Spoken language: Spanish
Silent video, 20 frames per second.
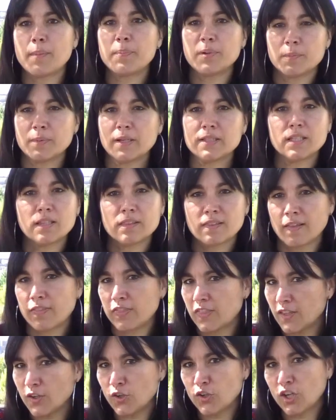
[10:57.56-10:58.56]
la
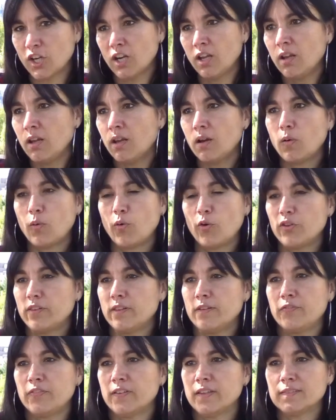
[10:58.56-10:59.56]
privatización o
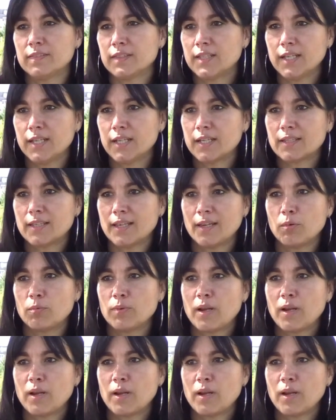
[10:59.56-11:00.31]
defender que